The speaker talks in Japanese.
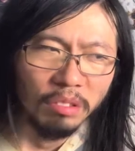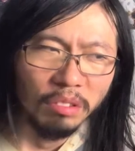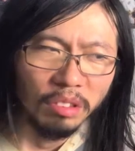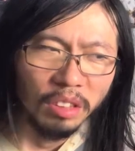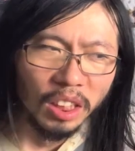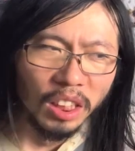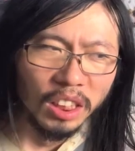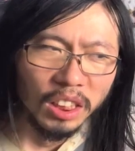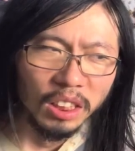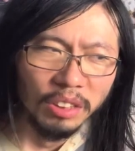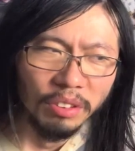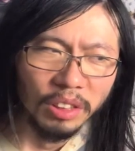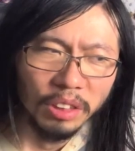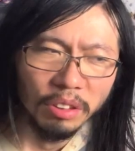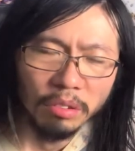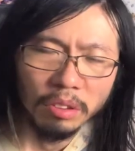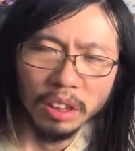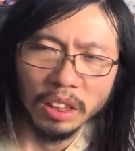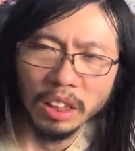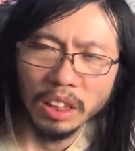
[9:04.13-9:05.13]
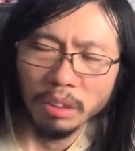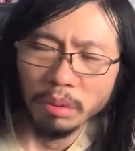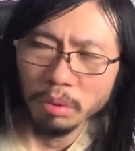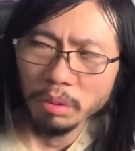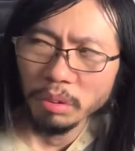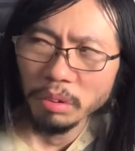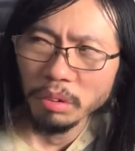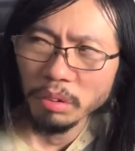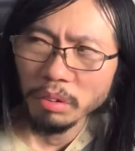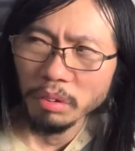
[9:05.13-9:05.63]
の第1話で言っていたこ
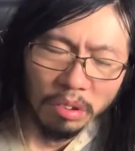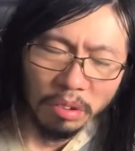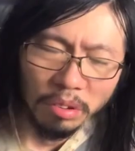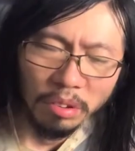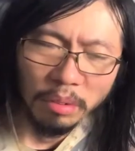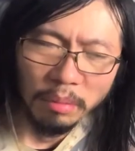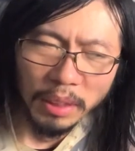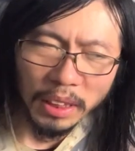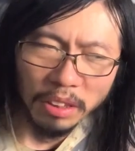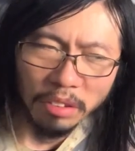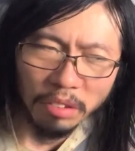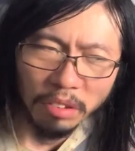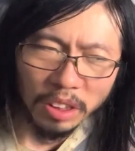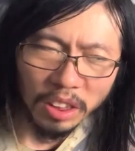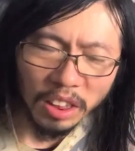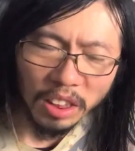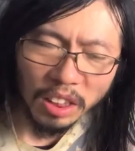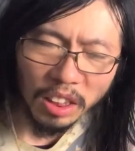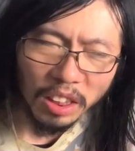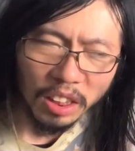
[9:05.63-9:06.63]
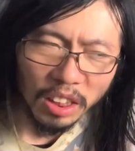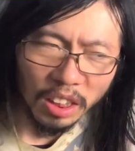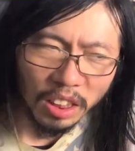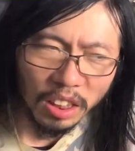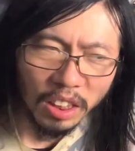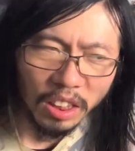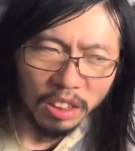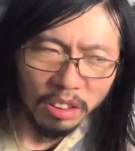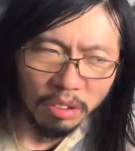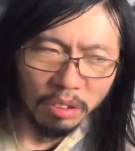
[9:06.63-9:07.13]
とをその全言撤
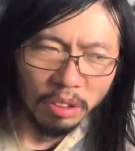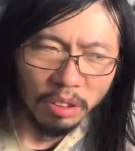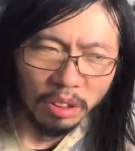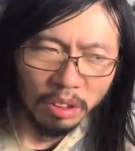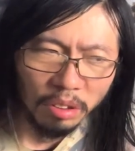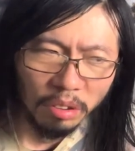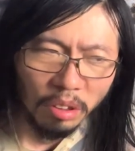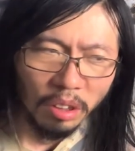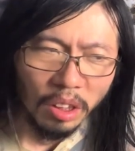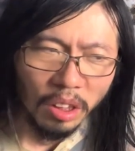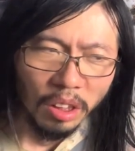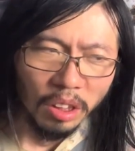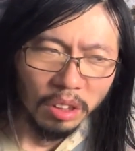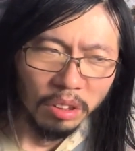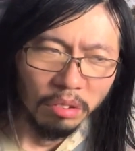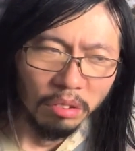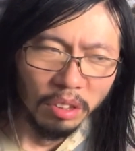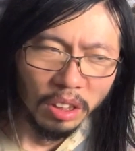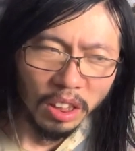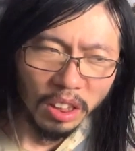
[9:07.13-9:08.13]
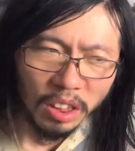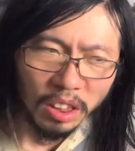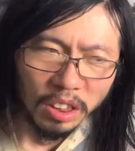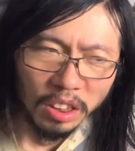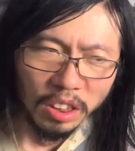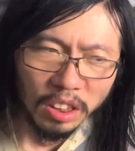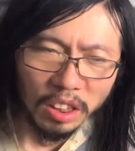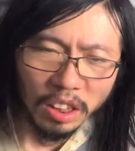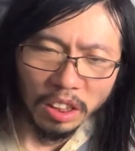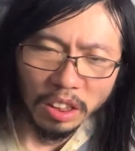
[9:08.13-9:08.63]
回するっていうような
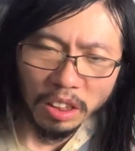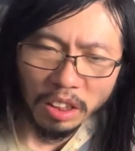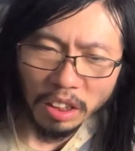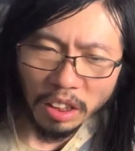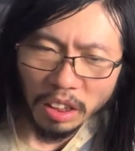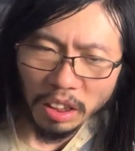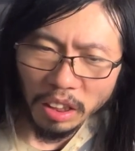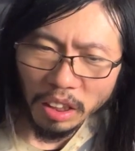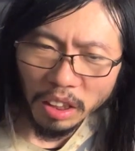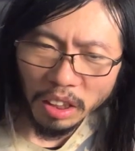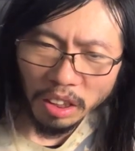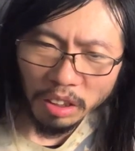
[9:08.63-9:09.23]
話であったり、